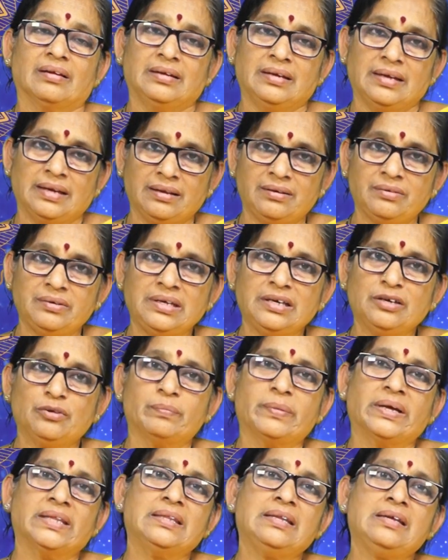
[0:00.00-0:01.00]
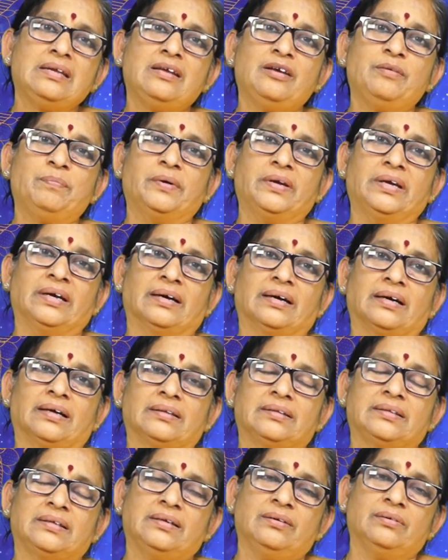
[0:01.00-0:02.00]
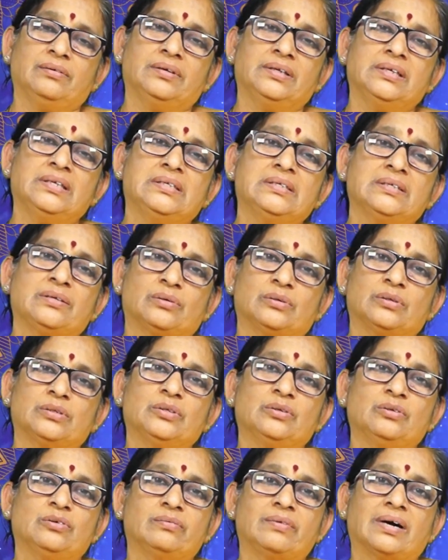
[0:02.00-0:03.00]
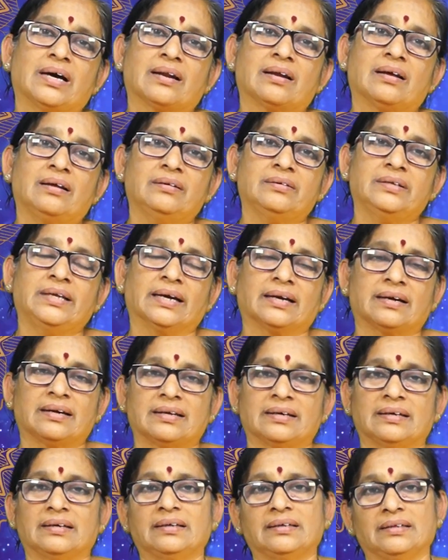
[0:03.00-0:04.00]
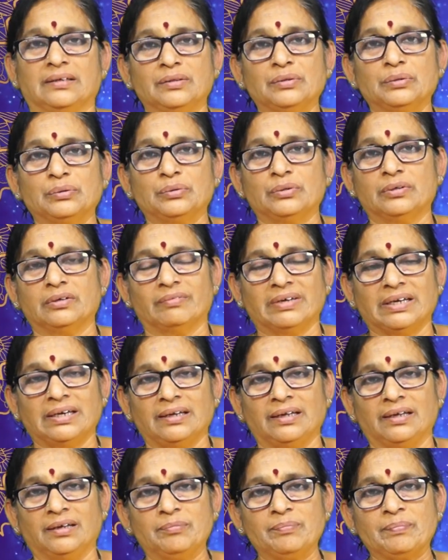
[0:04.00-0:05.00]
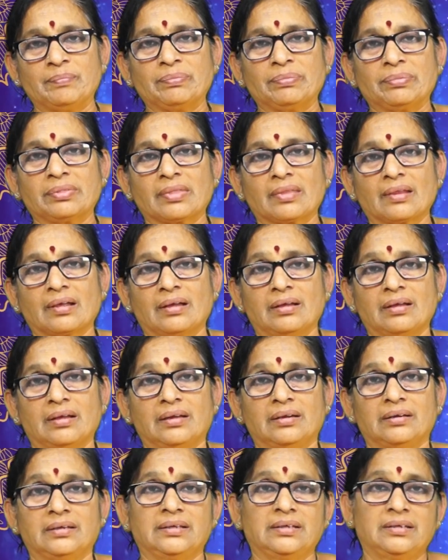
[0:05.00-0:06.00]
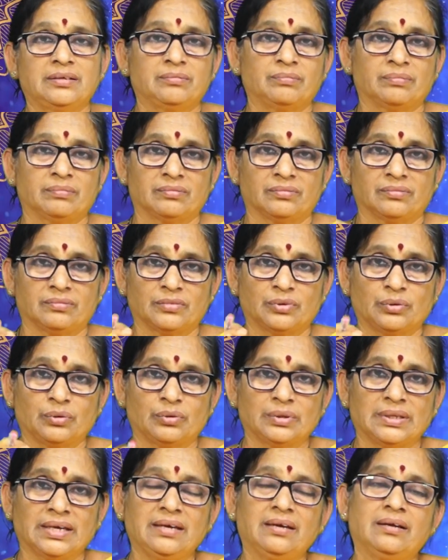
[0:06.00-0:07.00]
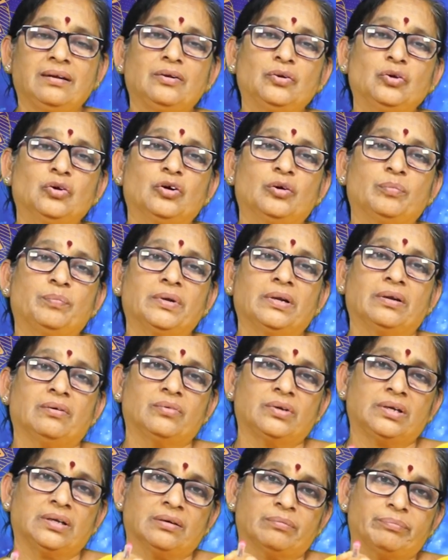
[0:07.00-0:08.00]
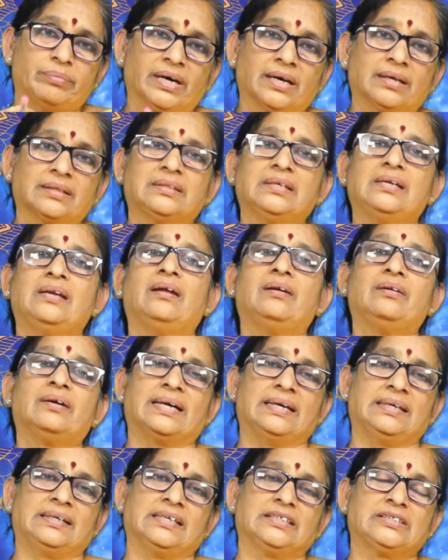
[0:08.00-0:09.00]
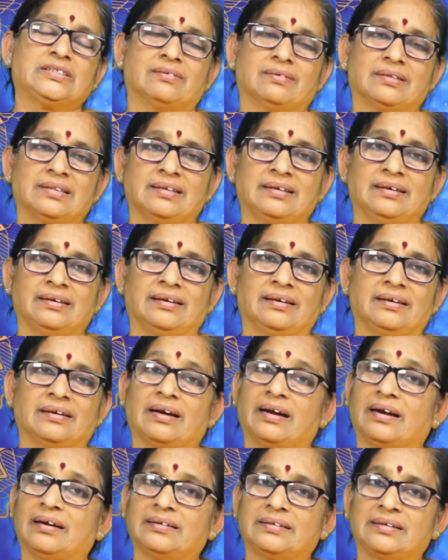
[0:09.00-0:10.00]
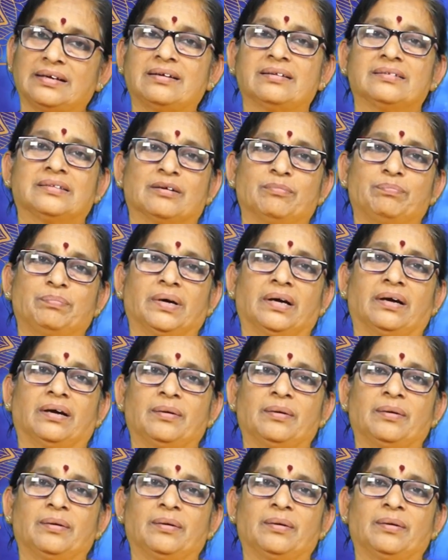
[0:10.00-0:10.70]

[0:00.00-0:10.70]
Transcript: నేను నీకు బందీనైపోయా దీని గురించి రోజులు వారాలు ఎక్కడ ఎందుకు అవన్నీ నీ హృదయం లోపల ఉన్న భక్తి నన్ను కట్టేస్తోంది అంటాడు తప్ప